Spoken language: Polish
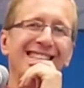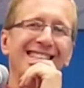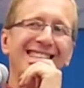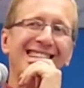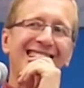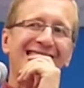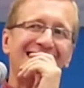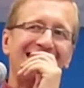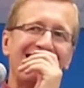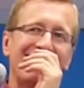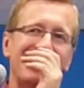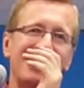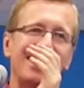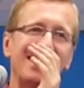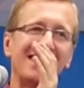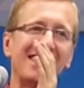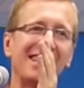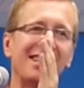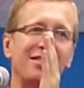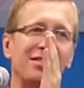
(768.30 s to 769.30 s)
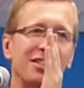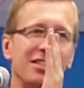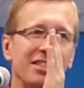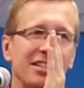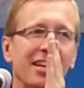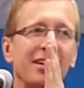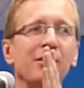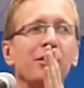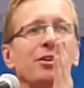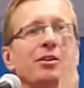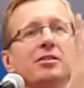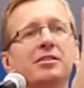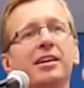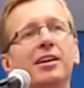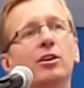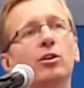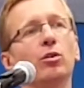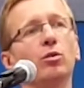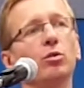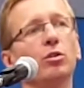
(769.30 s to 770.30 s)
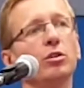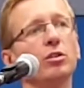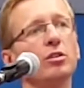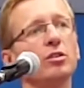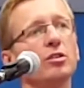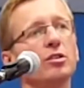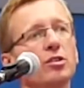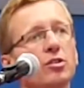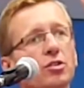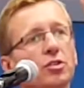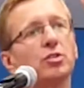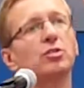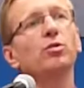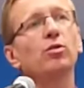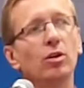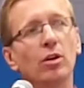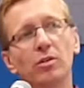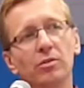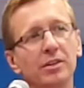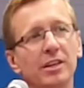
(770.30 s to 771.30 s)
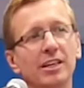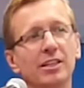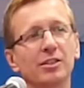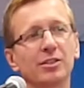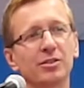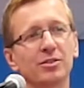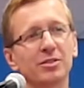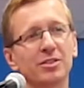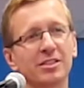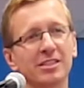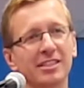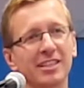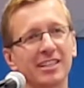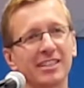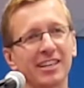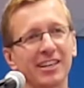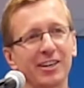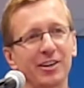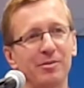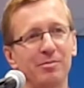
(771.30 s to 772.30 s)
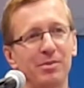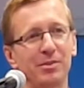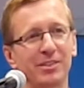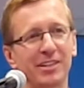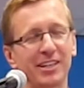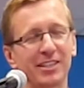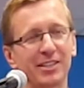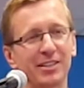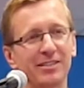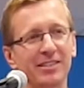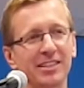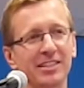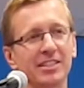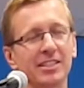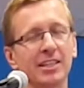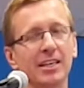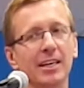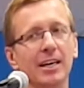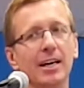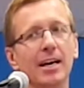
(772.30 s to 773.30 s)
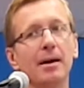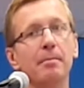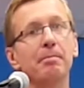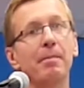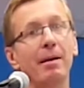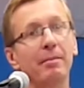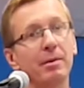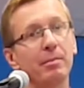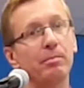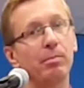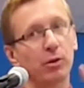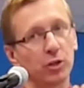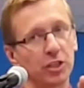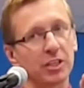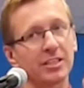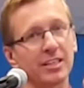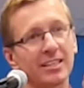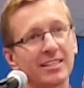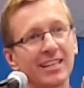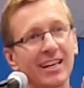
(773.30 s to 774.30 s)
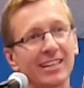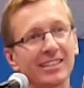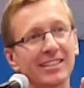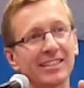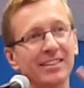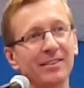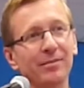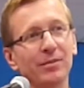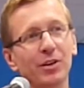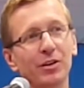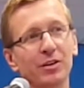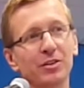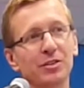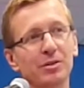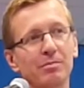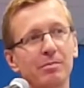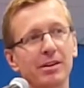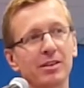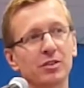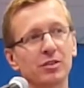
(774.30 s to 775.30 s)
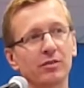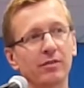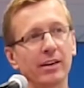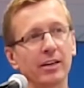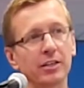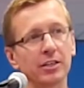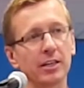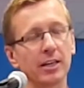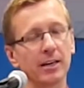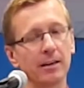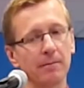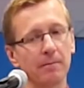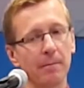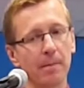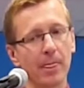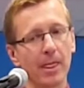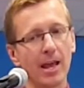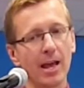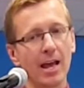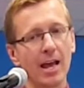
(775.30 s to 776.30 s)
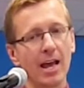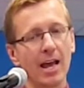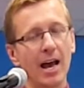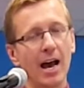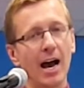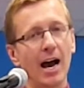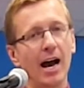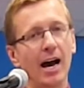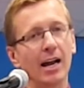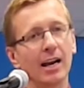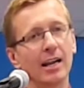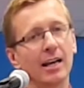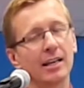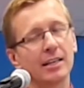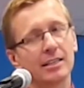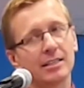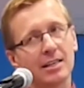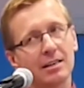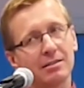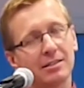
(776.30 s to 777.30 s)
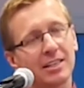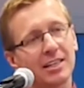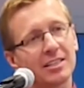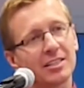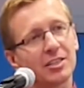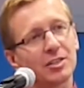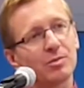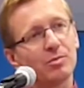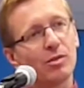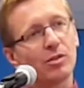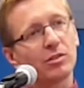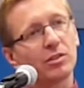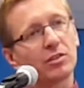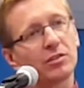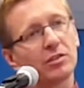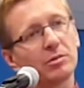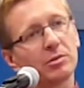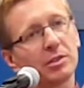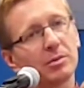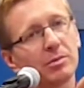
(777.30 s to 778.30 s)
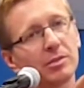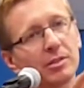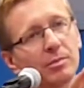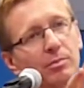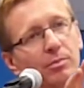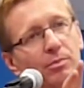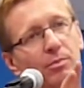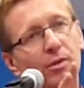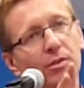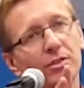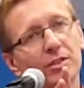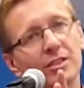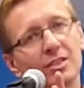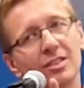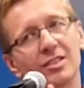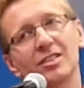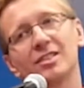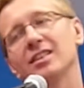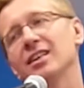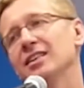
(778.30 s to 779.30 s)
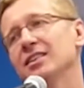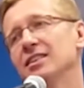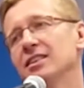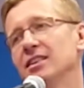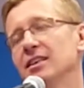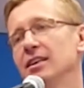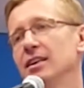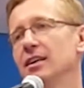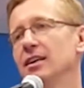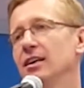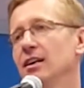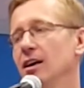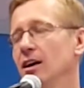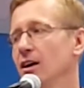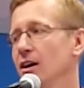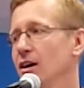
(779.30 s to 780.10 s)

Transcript: I nie da się tak wszystkiego taką suchą jedną strategią potraktować. Mamy Boże zasady, one są bardzo ważne, ale cała teraz jest mądrość w tym, żeby te Boże zasady